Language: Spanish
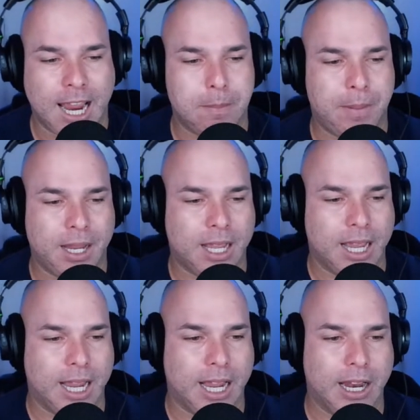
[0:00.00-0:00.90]

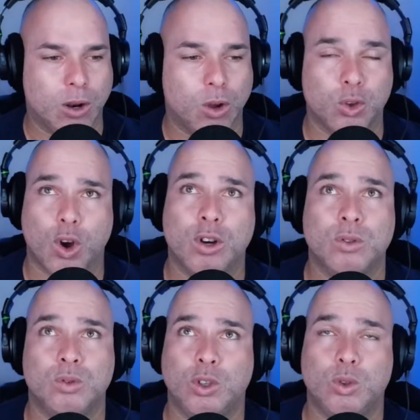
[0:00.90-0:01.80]
Epic,
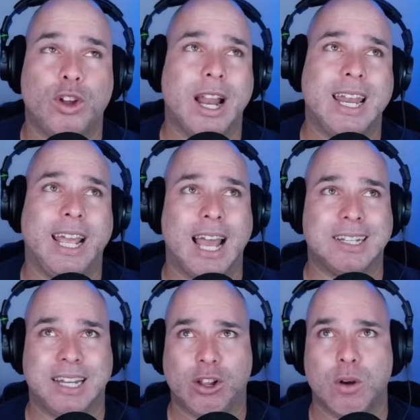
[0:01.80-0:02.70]
no, un tutorial de
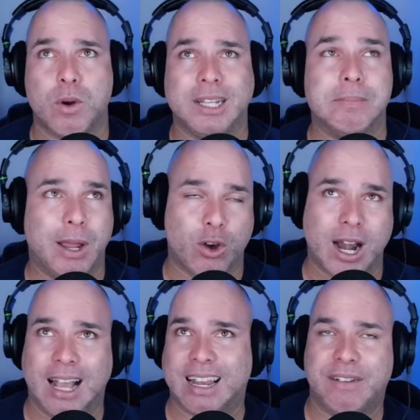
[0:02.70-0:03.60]
hacer como que
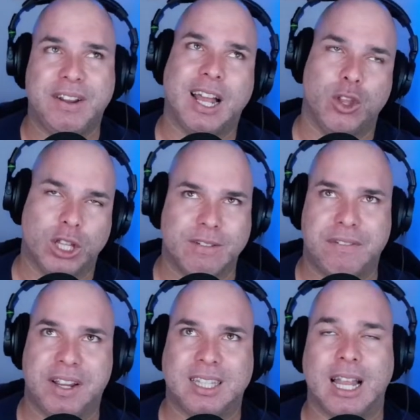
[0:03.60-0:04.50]
mejorar las gráficas no te
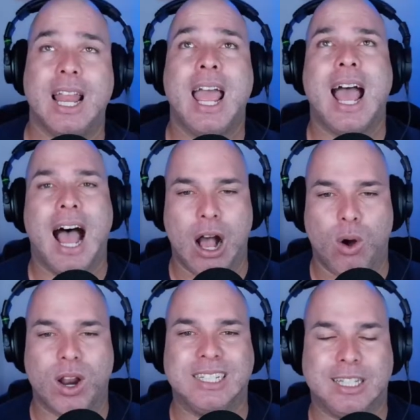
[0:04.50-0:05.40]
va a afectar.
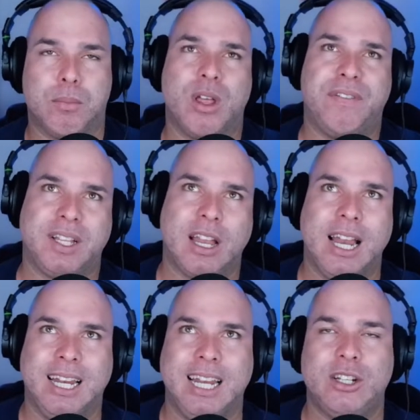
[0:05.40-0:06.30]
Ahora, si te puede
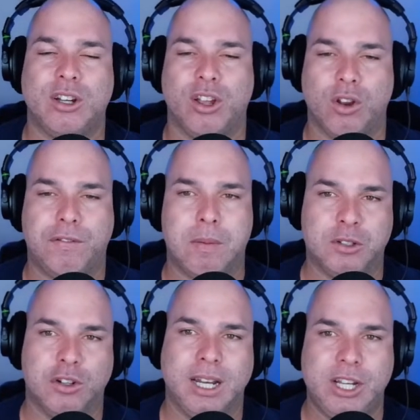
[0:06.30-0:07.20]
afectar el glitch, lo de los
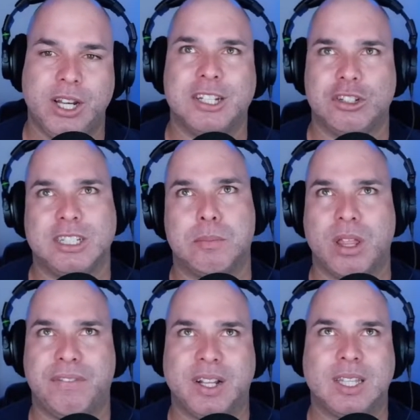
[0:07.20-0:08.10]
famosos glitches, eso sí te
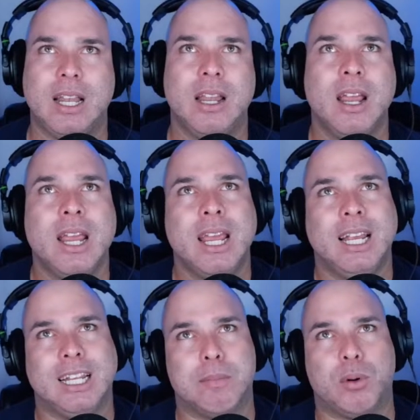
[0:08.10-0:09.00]
puede afectar
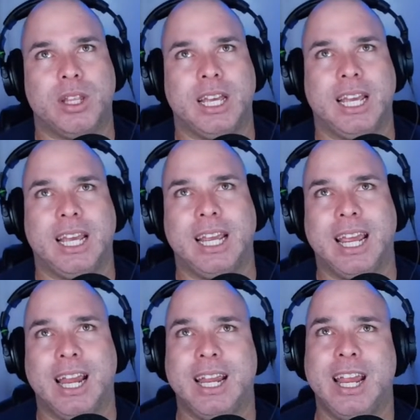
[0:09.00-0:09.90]
y te
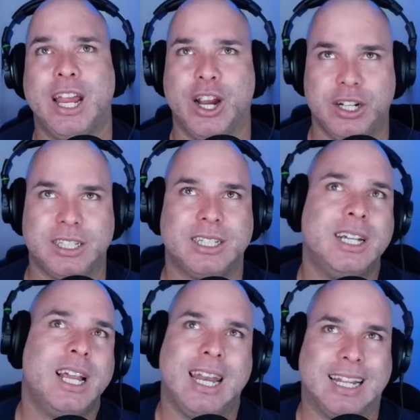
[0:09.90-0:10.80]
puede hurt,
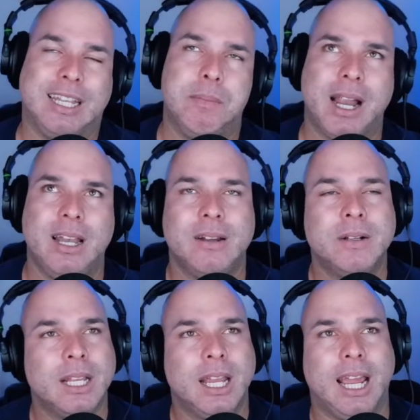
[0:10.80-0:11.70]
lastimar.
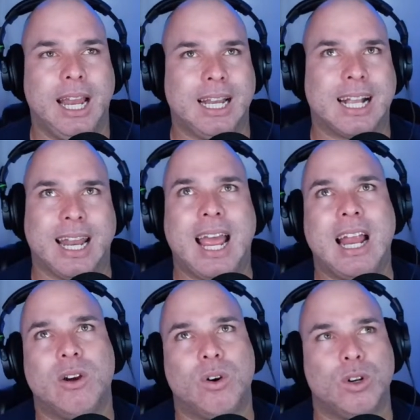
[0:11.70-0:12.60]
El
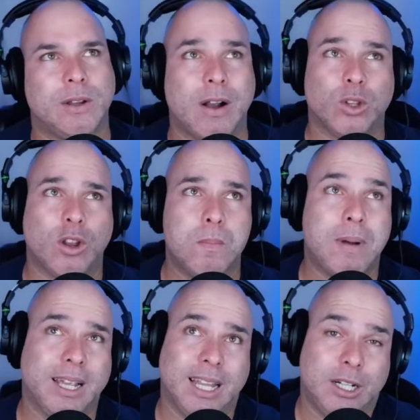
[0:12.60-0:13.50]
canal o te va a costar
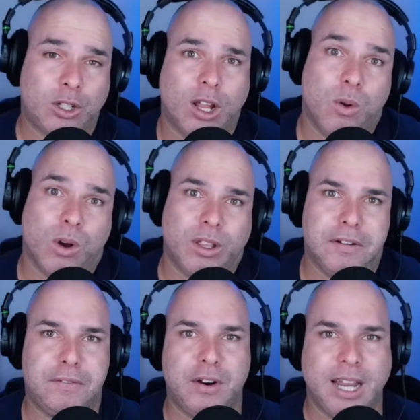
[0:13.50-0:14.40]
un ban dentro del juego
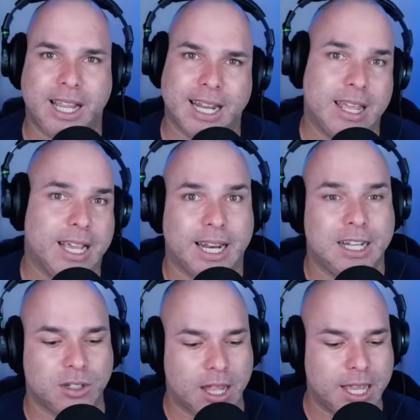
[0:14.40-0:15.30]
de Fortnite, que nadie
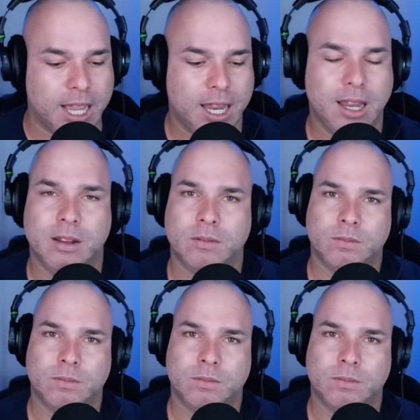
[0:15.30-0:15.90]
quiere eso, nadie